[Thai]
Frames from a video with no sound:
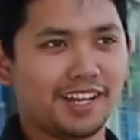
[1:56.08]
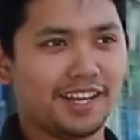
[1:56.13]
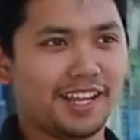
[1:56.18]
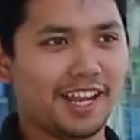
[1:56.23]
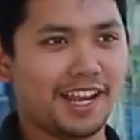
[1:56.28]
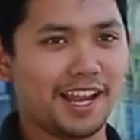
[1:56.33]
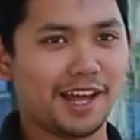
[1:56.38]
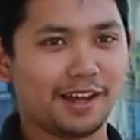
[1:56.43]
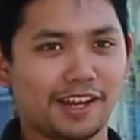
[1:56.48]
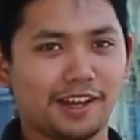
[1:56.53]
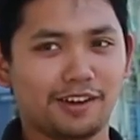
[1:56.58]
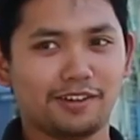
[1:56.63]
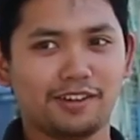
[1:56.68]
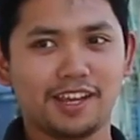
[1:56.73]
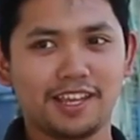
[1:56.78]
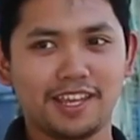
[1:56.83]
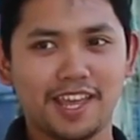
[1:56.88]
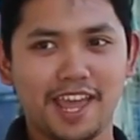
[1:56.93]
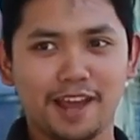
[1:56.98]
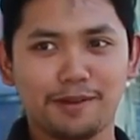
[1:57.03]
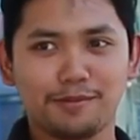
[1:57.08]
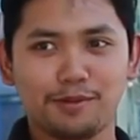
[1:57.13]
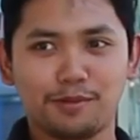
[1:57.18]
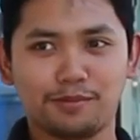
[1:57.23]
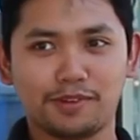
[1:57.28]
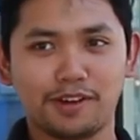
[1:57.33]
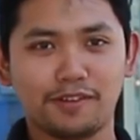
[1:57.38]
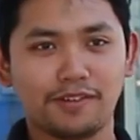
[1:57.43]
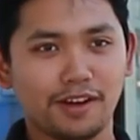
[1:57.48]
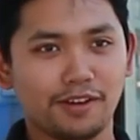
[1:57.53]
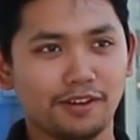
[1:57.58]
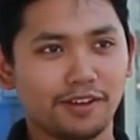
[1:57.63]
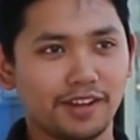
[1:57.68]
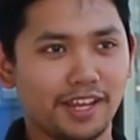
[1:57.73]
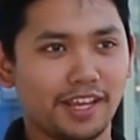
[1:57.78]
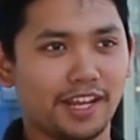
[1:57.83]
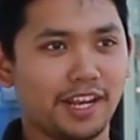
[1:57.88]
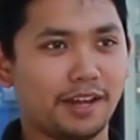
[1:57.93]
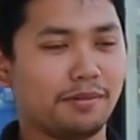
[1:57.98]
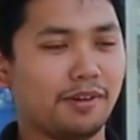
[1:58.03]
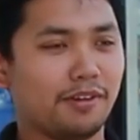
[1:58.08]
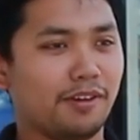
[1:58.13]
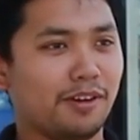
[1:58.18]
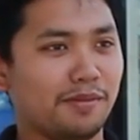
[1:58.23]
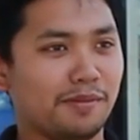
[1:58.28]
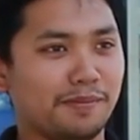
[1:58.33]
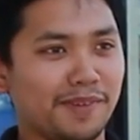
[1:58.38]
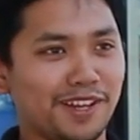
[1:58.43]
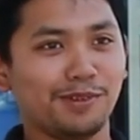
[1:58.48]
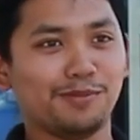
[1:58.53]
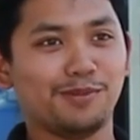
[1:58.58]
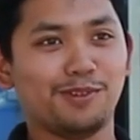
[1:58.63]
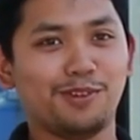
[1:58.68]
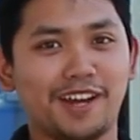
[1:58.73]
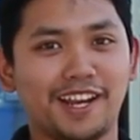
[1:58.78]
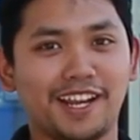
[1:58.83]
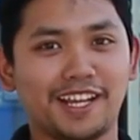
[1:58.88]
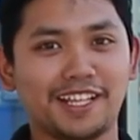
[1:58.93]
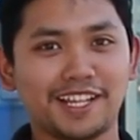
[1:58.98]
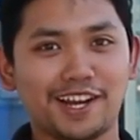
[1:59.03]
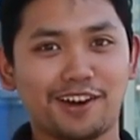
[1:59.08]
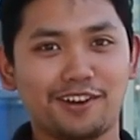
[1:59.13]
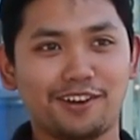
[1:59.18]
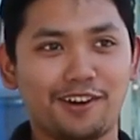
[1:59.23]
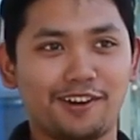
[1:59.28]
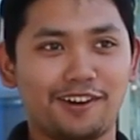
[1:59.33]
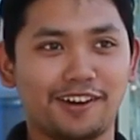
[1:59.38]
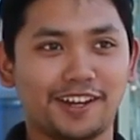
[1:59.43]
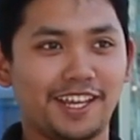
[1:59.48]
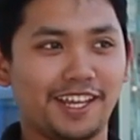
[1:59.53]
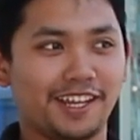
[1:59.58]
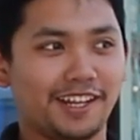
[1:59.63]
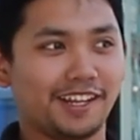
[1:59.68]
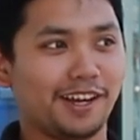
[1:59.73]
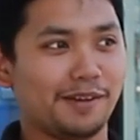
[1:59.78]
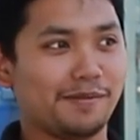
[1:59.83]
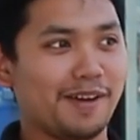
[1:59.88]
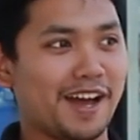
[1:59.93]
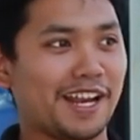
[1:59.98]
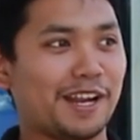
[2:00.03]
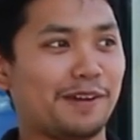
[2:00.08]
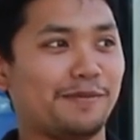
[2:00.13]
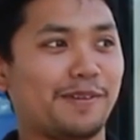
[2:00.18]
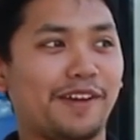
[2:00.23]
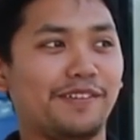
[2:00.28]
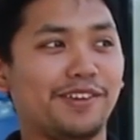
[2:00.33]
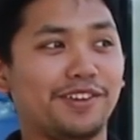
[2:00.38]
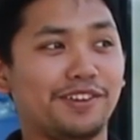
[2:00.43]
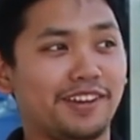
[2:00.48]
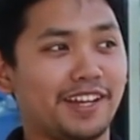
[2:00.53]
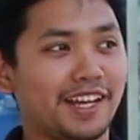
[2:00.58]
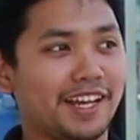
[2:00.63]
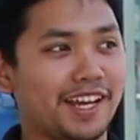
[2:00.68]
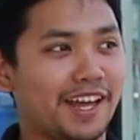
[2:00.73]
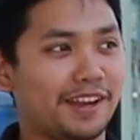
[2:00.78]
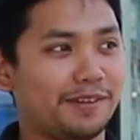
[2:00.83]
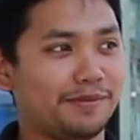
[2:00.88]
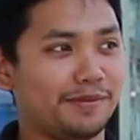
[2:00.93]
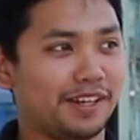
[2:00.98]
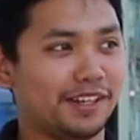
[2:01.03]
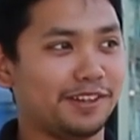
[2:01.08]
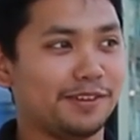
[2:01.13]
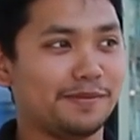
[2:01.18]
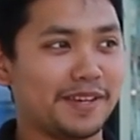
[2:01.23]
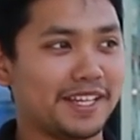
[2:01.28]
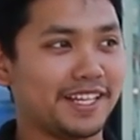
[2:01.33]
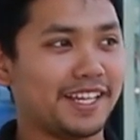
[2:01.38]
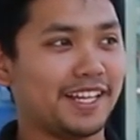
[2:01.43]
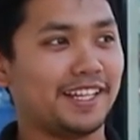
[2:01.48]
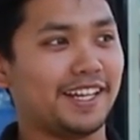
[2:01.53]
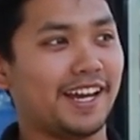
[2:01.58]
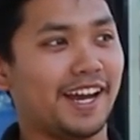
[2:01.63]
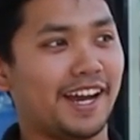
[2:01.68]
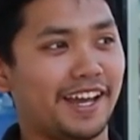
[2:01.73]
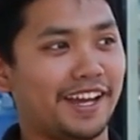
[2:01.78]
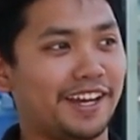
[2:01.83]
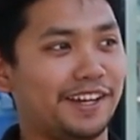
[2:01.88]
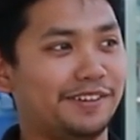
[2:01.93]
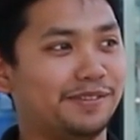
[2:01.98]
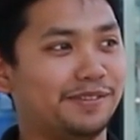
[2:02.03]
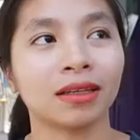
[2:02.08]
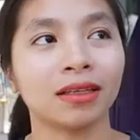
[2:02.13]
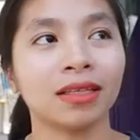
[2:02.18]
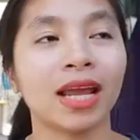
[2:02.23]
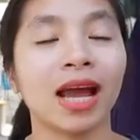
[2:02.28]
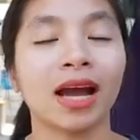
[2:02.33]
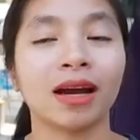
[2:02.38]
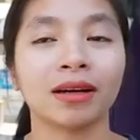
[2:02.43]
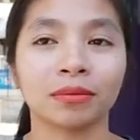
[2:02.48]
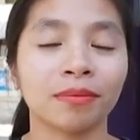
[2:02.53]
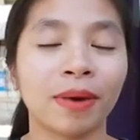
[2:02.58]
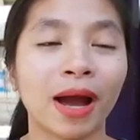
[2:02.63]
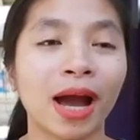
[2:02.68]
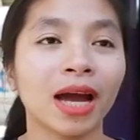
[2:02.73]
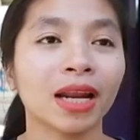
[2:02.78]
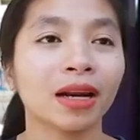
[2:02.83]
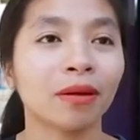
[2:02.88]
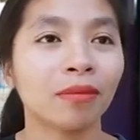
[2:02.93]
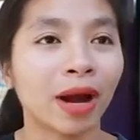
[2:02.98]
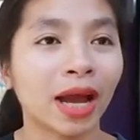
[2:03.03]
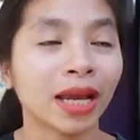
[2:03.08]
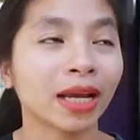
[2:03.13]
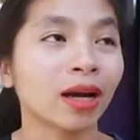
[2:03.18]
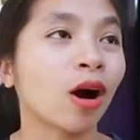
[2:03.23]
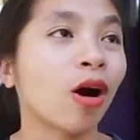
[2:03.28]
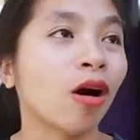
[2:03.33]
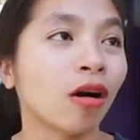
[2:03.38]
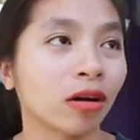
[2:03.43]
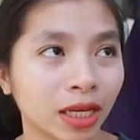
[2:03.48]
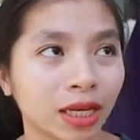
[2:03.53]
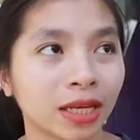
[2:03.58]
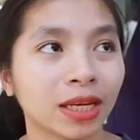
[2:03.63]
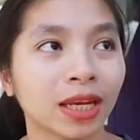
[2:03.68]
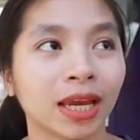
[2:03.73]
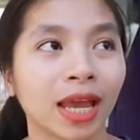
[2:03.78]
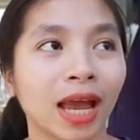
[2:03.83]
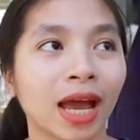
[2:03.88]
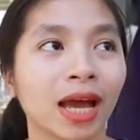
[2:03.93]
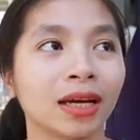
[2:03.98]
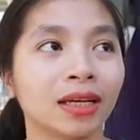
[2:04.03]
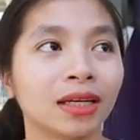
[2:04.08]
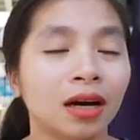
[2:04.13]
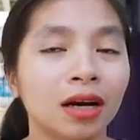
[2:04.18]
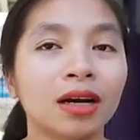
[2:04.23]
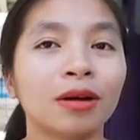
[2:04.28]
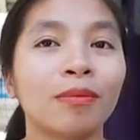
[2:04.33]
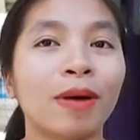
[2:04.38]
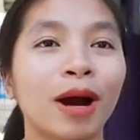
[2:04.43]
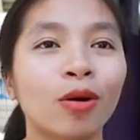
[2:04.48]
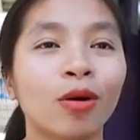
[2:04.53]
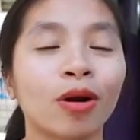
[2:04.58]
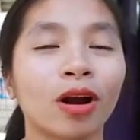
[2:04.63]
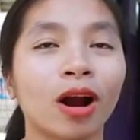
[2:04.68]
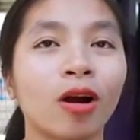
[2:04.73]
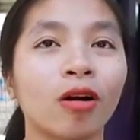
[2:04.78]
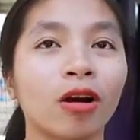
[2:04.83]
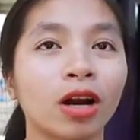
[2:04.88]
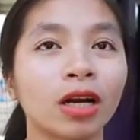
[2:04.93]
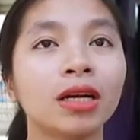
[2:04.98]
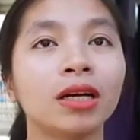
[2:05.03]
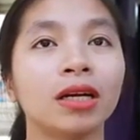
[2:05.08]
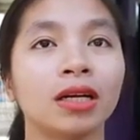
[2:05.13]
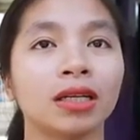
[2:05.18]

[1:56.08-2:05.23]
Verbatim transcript: ถ้าในหลักแล้วก็แยกผมก็ว่าโอเคนะเพราะว่ามันไม่สมควรนะจะเอาของกินกับผ้าอนามัยไปอยู่ด้วยกัน มันก็ไม่ใช่เรื่องนะบอย่างผ้าอนามัยกับของกินอย่างเงี้ย เออบางคนเขาก็ถื